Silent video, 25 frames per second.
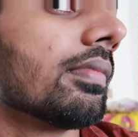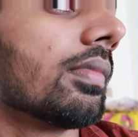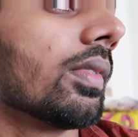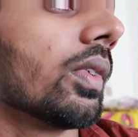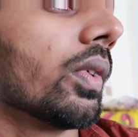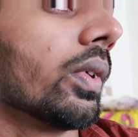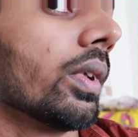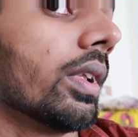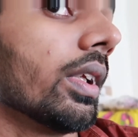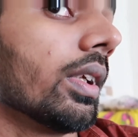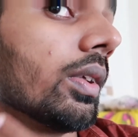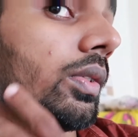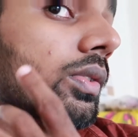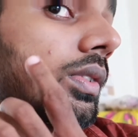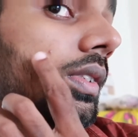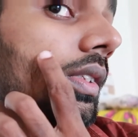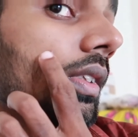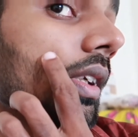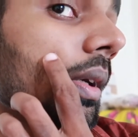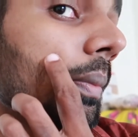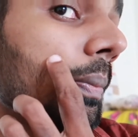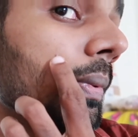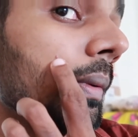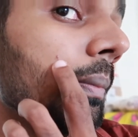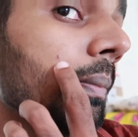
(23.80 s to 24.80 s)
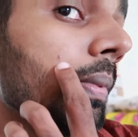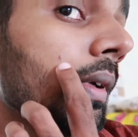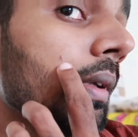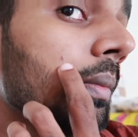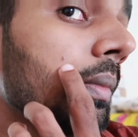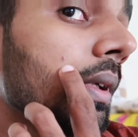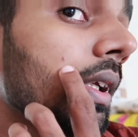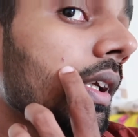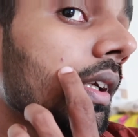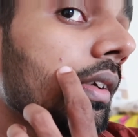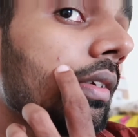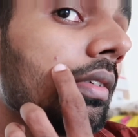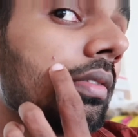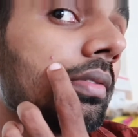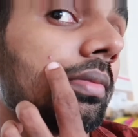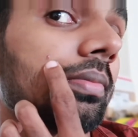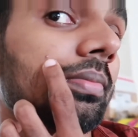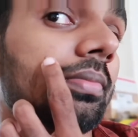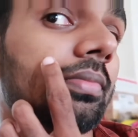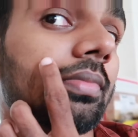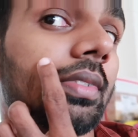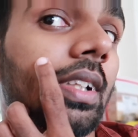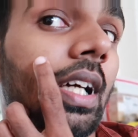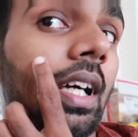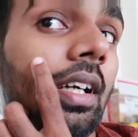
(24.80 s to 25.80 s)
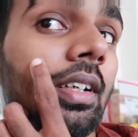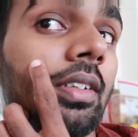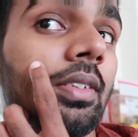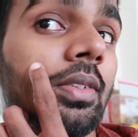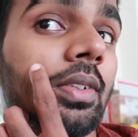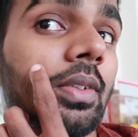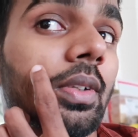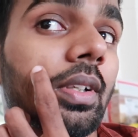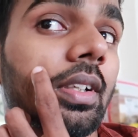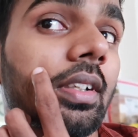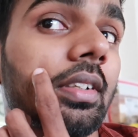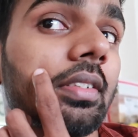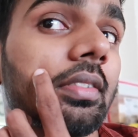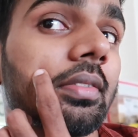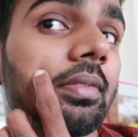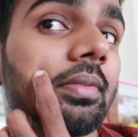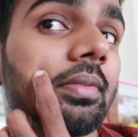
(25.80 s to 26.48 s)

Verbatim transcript: वो देख उस दिन का पिंपल मेरा दाग हो गया